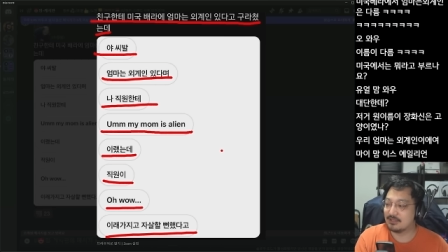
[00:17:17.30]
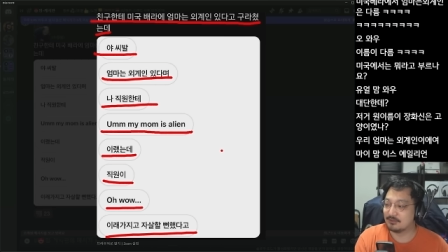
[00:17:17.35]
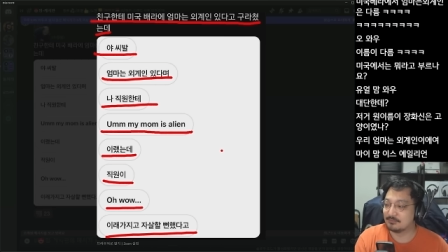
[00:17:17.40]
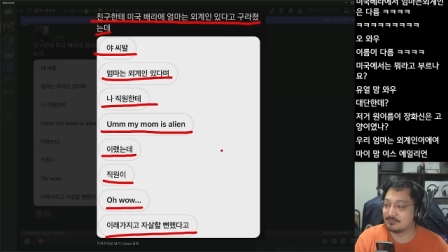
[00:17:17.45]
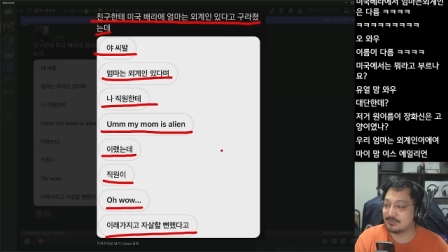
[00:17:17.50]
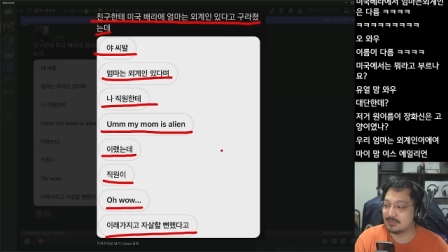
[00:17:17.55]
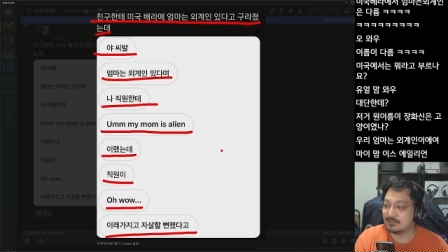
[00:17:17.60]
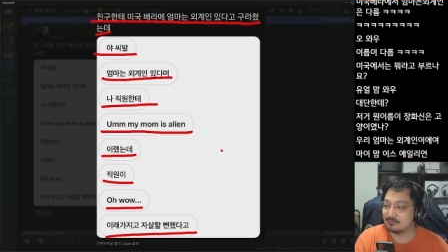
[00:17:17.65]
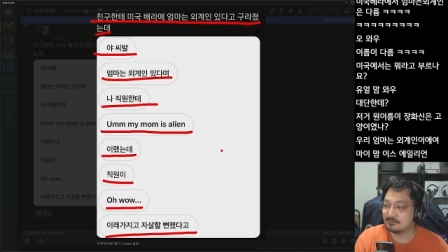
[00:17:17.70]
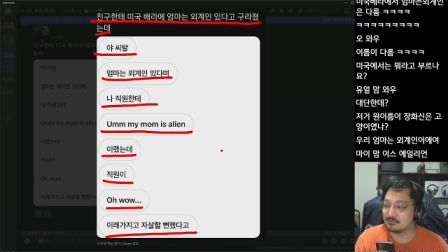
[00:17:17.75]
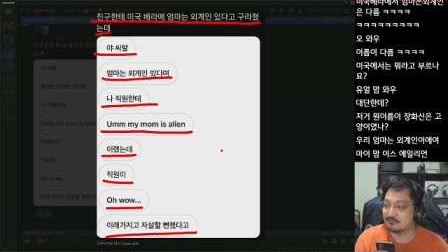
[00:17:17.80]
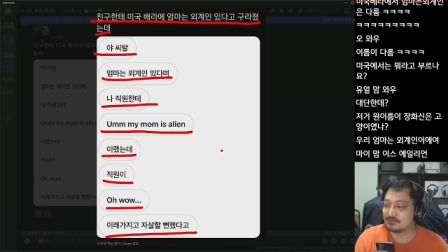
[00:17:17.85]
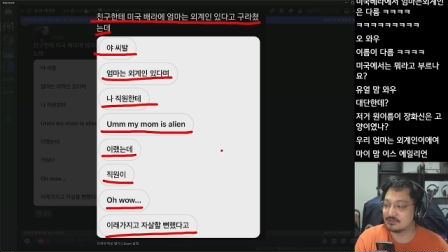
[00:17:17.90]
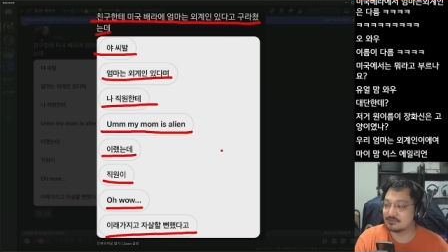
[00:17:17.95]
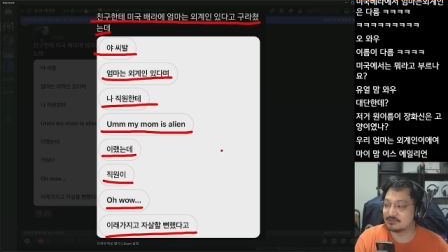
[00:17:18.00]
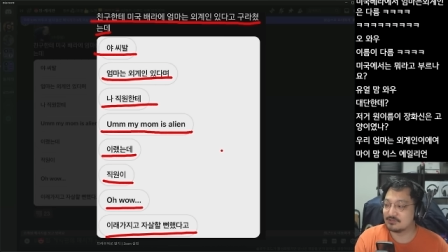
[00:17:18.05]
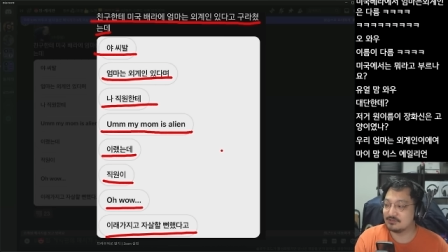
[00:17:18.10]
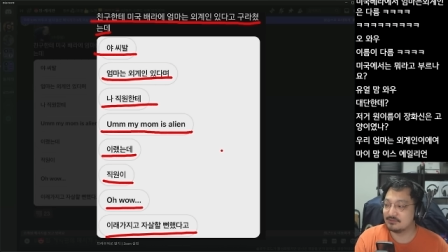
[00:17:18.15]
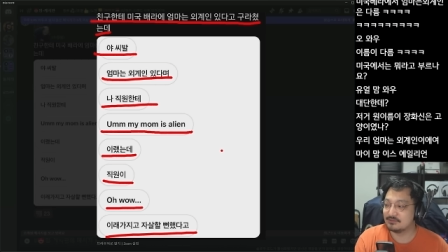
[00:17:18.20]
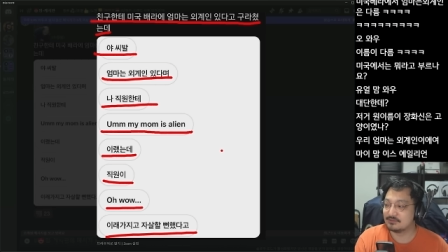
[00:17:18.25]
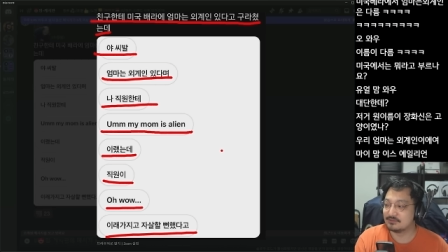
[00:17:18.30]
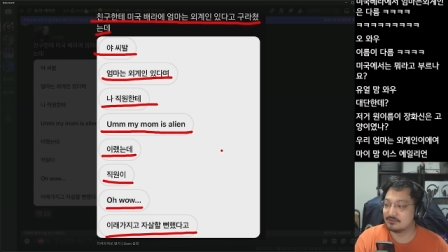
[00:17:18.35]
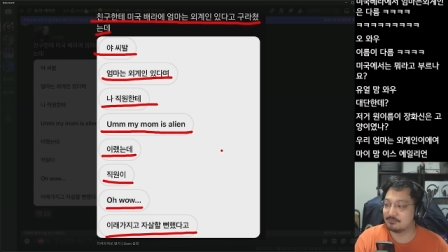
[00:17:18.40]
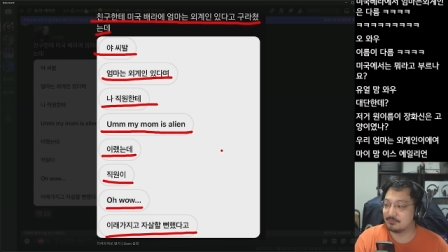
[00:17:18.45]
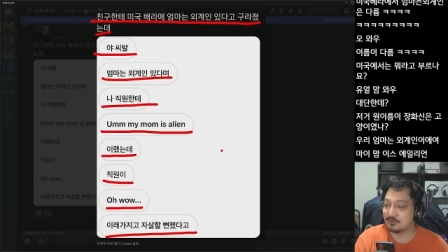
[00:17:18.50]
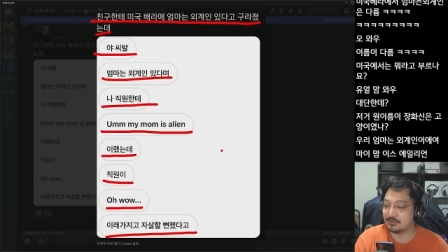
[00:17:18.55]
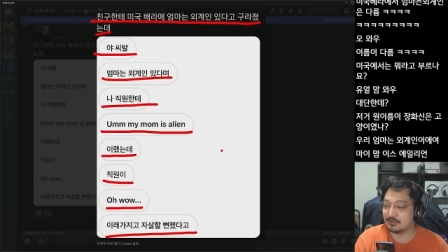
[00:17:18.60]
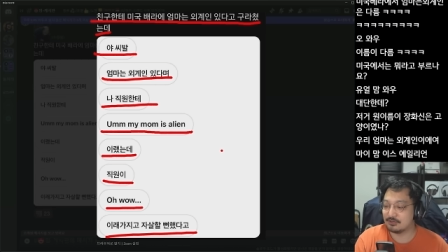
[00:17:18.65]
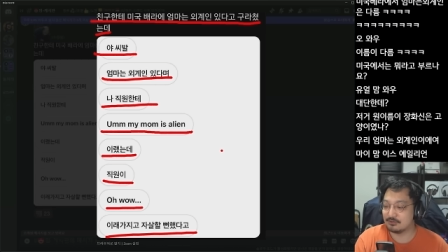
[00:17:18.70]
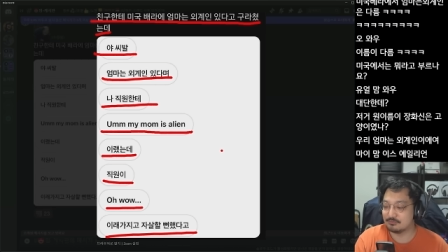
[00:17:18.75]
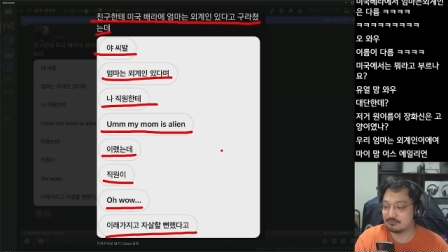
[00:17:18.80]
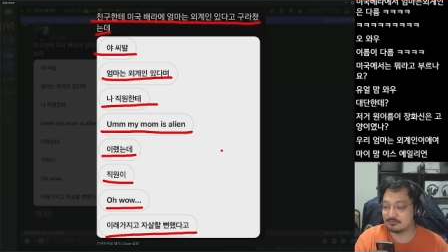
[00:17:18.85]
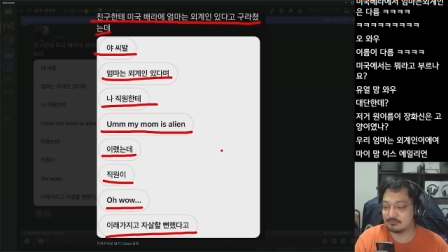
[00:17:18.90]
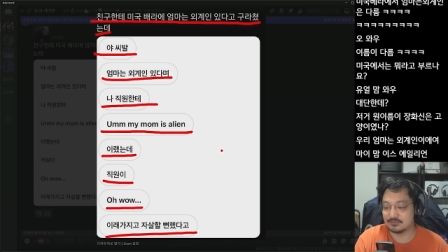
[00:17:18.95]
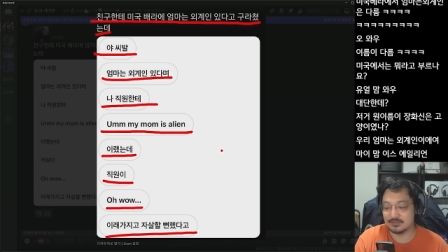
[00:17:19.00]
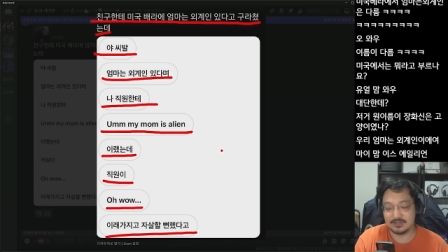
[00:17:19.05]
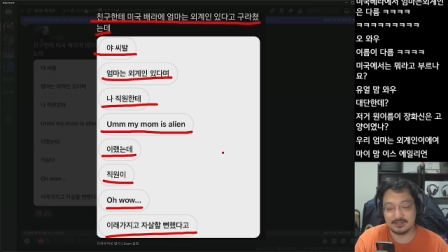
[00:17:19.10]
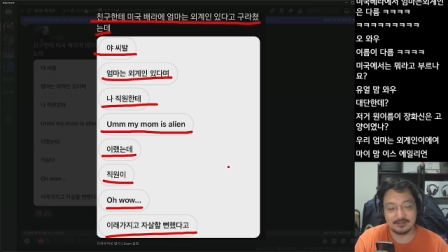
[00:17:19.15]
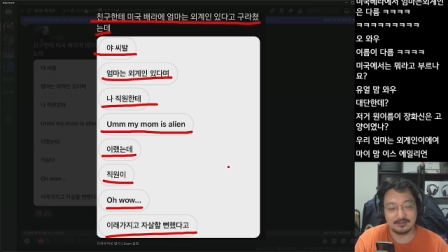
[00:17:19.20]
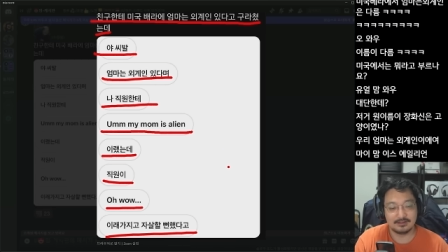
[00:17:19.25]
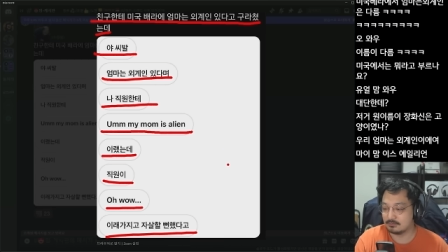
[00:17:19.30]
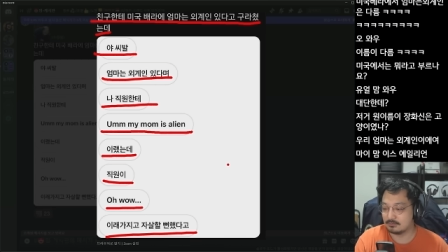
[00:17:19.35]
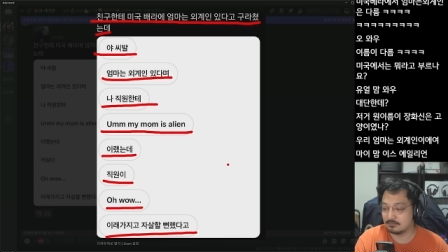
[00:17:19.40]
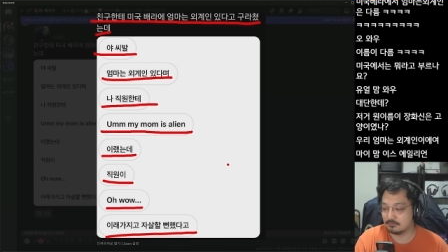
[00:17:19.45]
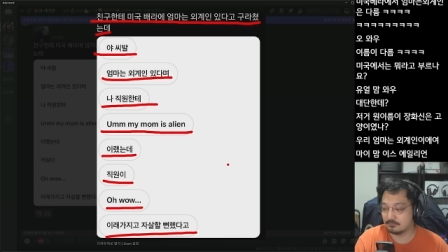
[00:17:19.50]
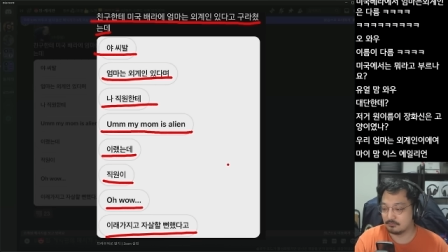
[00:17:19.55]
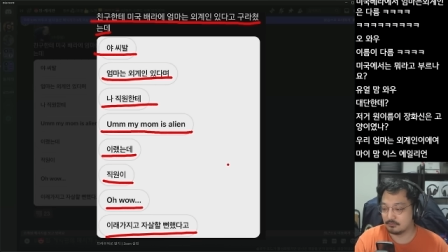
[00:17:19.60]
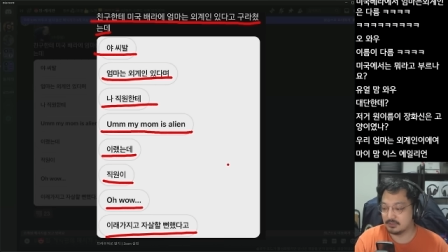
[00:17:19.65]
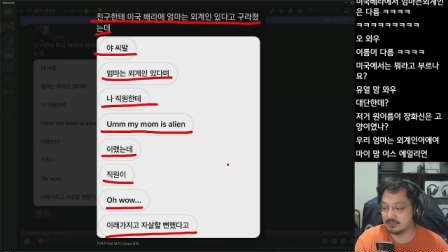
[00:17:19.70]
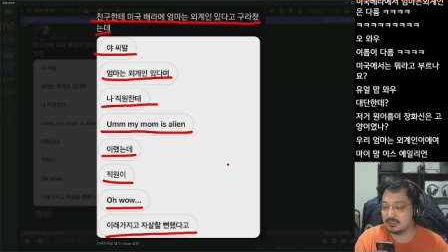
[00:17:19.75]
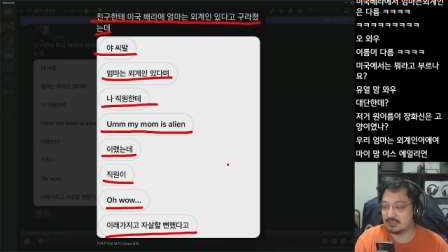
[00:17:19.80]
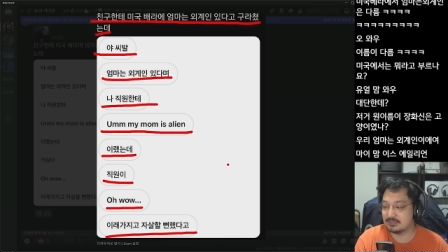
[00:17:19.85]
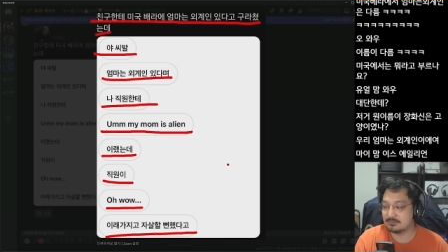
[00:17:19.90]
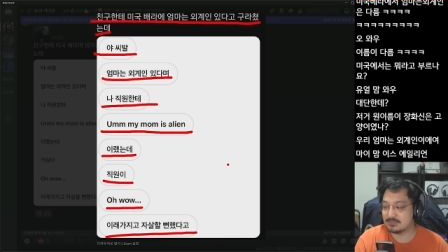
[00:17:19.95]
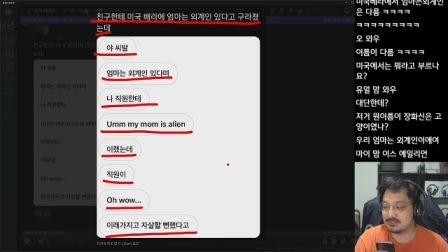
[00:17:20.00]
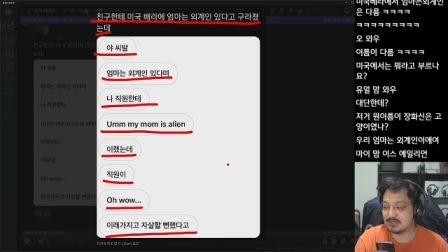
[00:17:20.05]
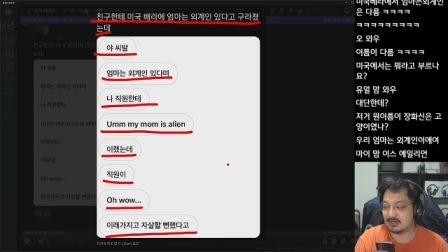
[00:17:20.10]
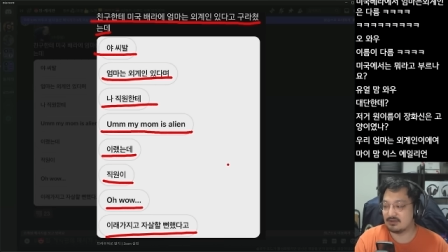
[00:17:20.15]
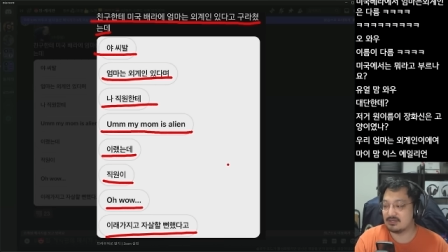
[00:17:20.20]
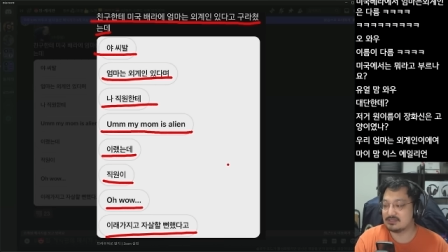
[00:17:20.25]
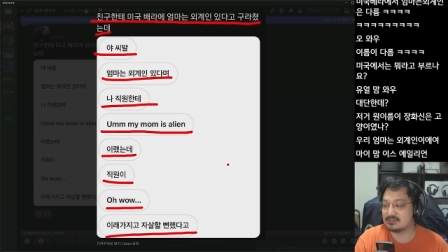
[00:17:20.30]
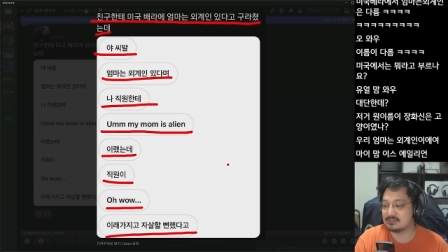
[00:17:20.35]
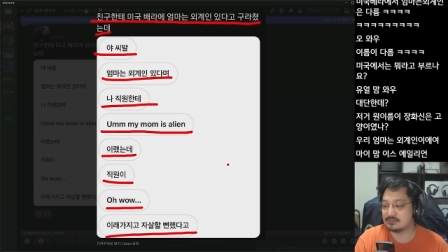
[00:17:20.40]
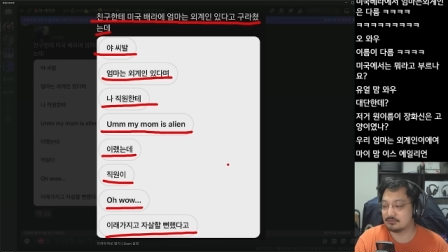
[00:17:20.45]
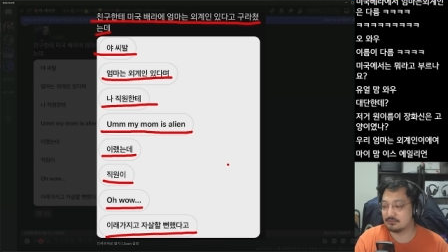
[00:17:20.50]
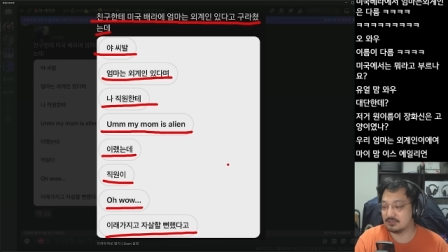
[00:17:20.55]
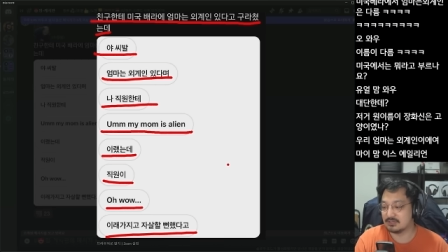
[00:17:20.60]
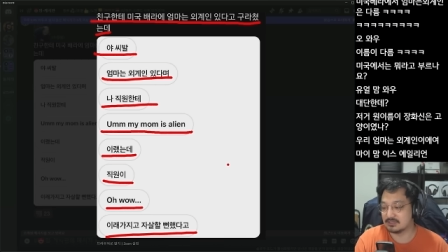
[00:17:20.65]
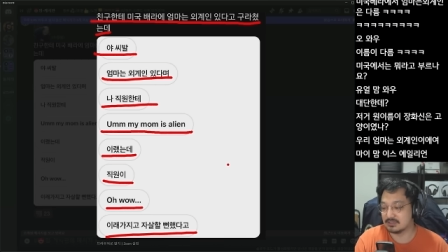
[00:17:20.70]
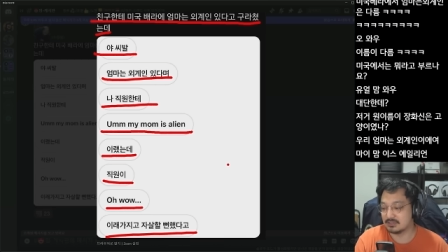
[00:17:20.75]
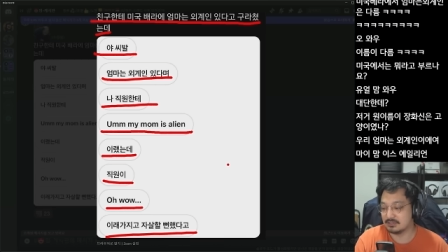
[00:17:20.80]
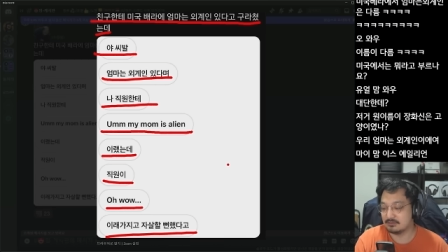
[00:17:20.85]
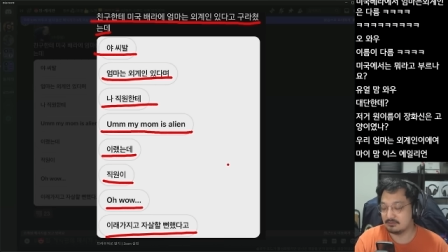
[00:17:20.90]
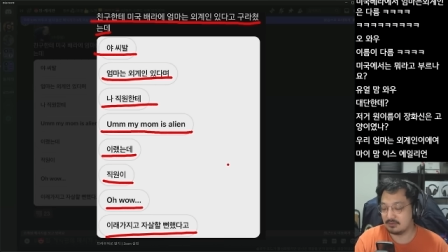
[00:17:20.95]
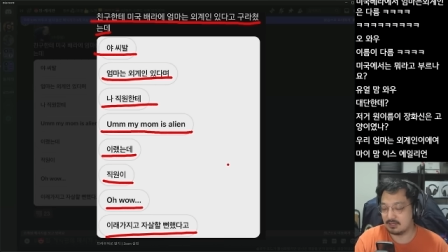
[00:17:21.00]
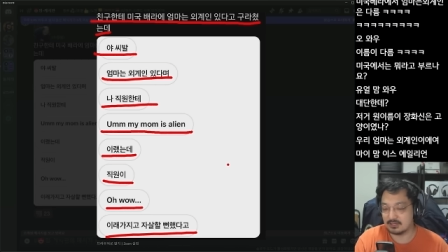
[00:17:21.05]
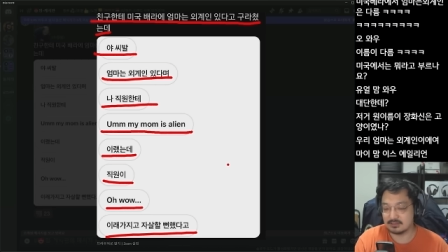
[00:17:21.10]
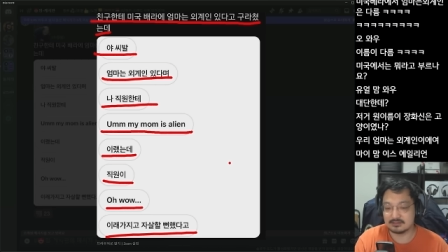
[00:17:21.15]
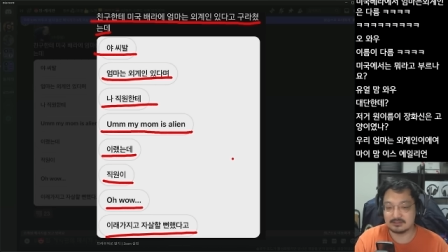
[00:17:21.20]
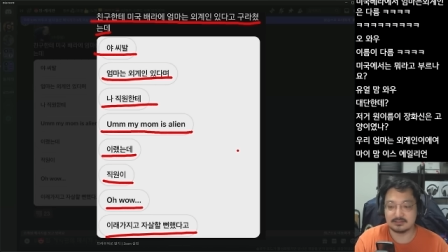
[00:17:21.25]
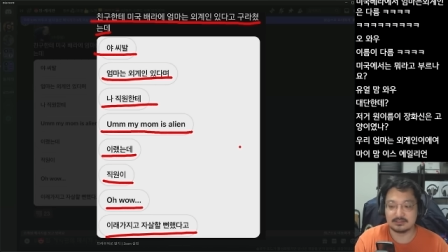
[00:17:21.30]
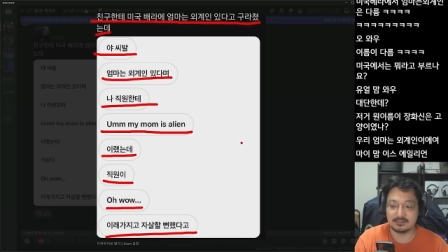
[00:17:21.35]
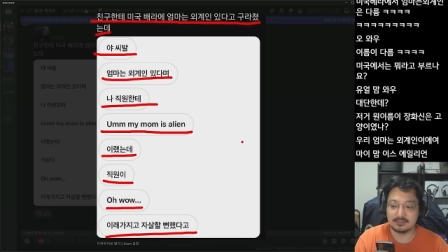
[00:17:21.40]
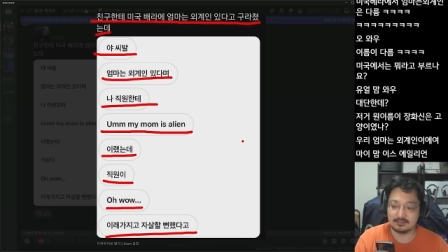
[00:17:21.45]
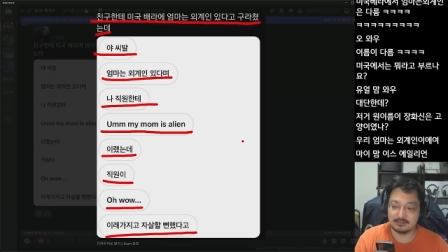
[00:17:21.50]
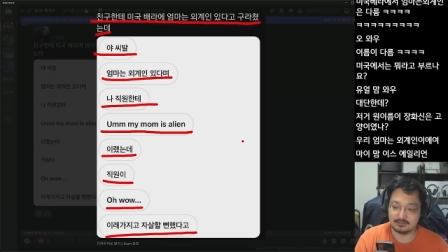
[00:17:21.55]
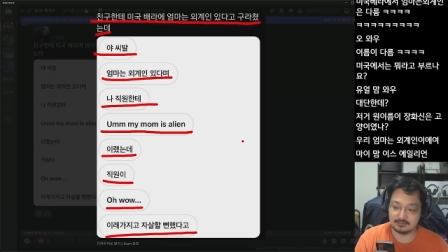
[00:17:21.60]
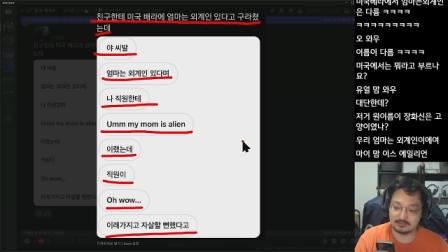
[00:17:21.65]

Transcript: 없나요? 미국에선? 그건 뭐라고 부르나? 원 이름이 장하시는 고양이에요? 아 그래?